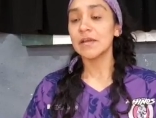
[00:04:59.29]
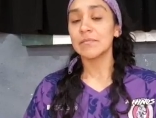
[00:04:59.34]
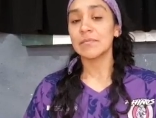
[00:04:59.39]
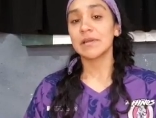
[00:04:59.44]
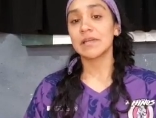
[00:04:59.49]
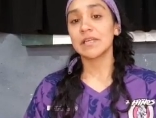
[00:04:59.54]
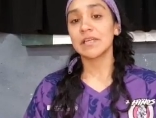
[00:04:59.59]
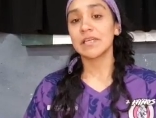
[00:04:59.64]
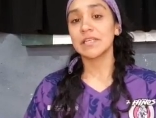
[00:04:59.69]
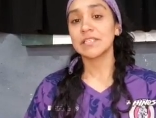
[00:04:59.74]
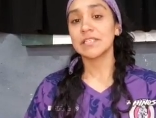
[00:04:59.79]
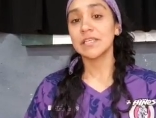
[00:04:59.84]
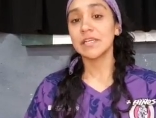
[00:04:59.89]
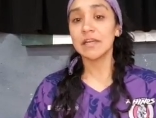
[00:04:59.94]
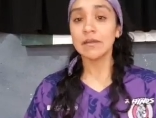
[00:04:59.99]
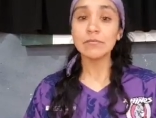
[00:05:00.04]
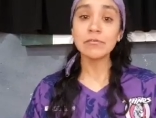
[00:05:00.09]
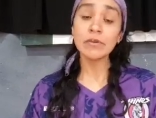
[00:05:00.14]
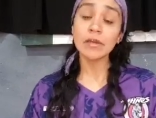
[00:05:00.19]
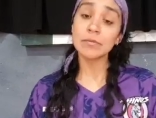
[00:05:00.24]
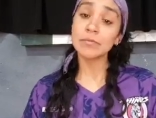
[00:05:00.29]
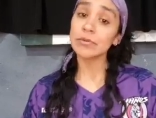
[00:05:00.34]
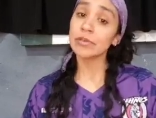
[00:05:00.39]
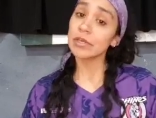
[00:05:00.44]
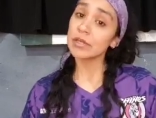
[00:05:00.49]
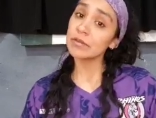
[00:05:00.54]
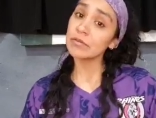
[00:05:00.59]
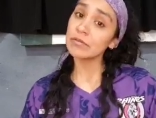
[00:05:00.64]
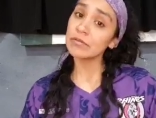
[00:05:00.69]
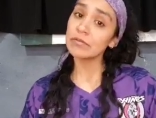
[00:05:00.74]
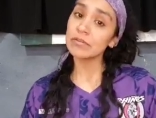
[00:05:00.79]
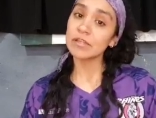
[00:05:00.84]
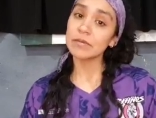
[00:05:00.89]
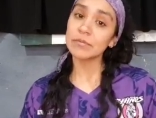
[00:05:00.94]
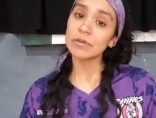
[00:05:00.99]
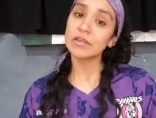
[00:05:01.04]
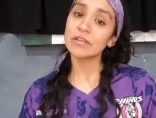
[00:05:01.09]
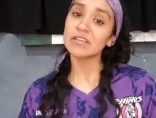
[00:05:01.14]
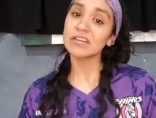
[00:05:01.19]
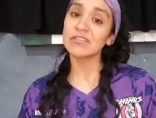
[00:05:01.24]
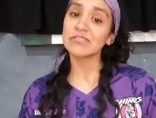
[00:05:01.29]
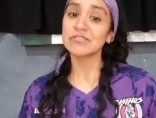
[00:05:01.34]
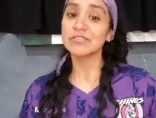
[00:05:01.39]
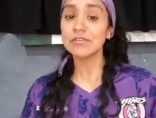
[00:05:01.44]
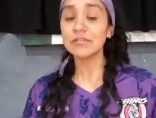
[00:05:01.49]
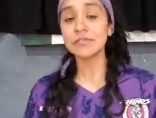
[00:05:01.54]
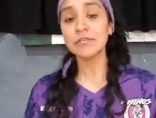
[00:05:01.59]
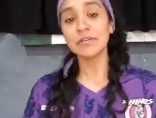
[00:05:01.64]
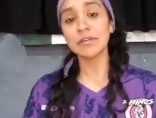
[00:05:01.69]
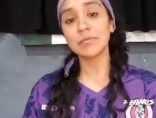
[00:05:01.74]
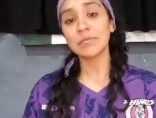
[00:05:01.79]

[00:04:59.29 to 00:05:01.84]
para que sigamos apoyándonos también entre nosotros